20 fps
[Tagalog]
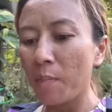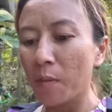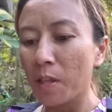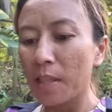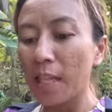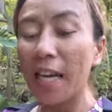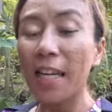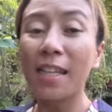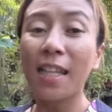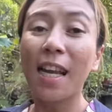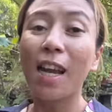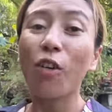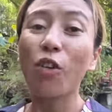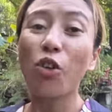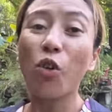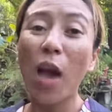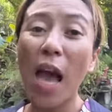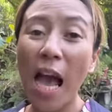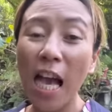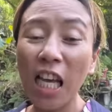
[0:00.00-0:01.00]
dala-dala ko
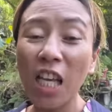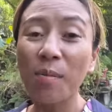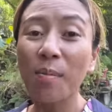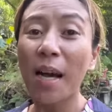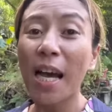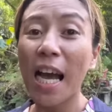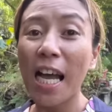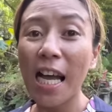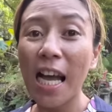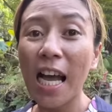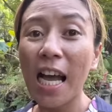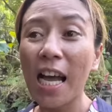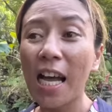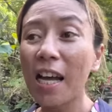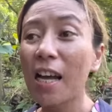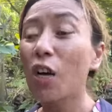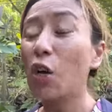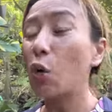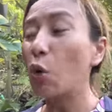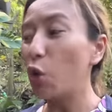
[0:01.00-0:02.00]
yung aking mga
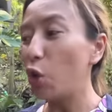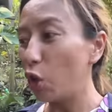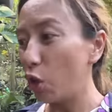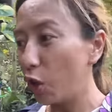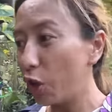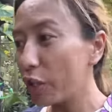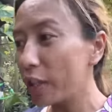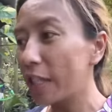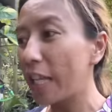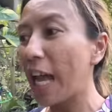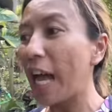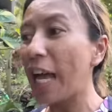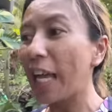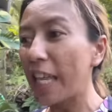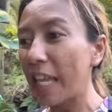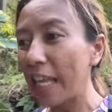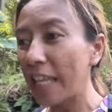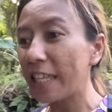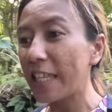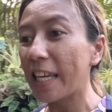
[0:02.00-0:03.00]
kulot
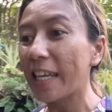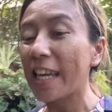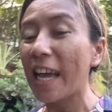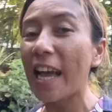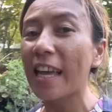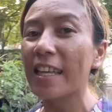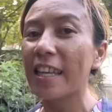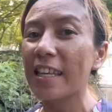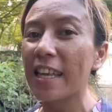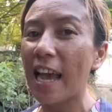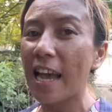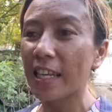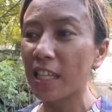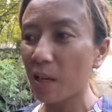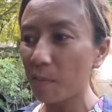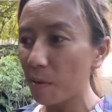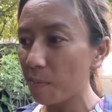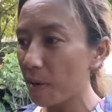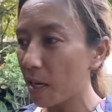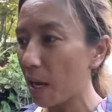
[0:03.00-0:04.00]
dahil nagkaayayaan
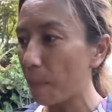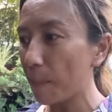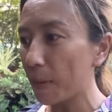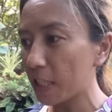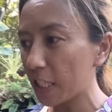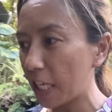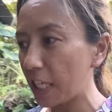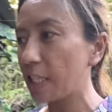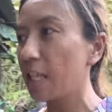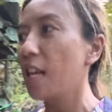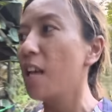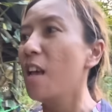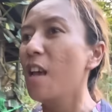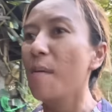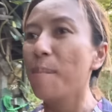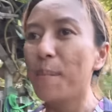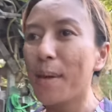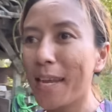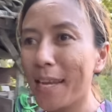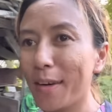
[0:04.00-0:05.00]
kami magkapatid.
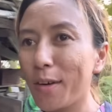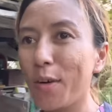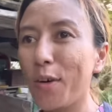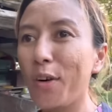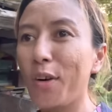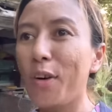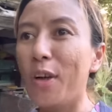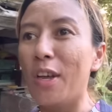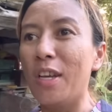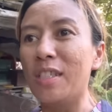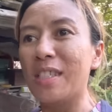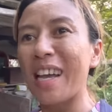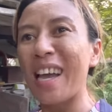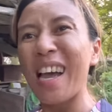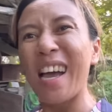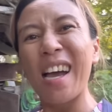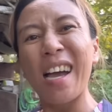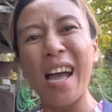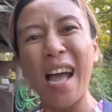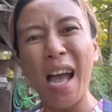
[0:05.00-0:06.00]
Pero, sa
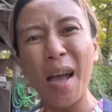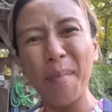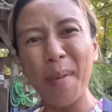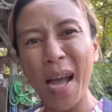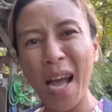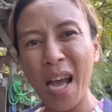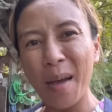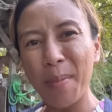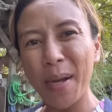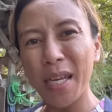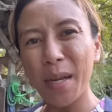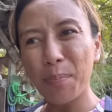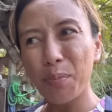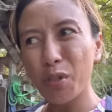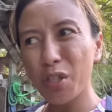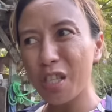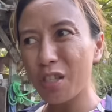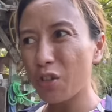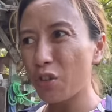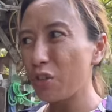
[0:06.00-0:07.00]
kakahaba-haba ng
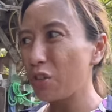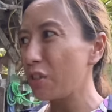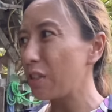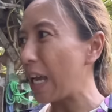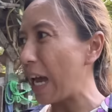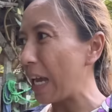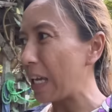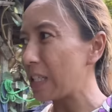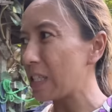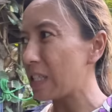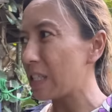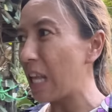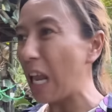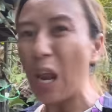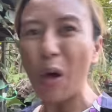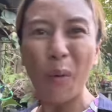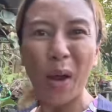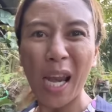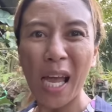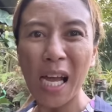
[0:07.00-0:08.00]
posisyon guys,
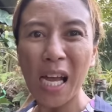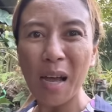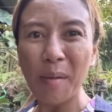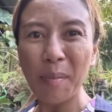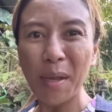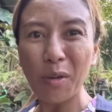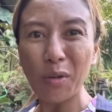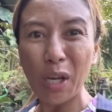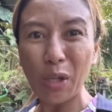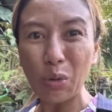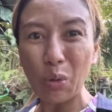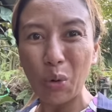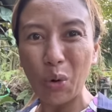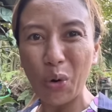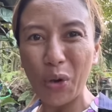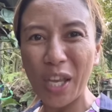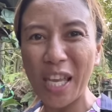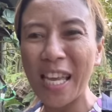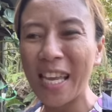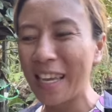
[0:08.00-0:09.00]
dalawa lang kami yung
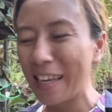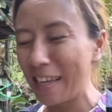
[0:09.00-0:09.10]
natuloy.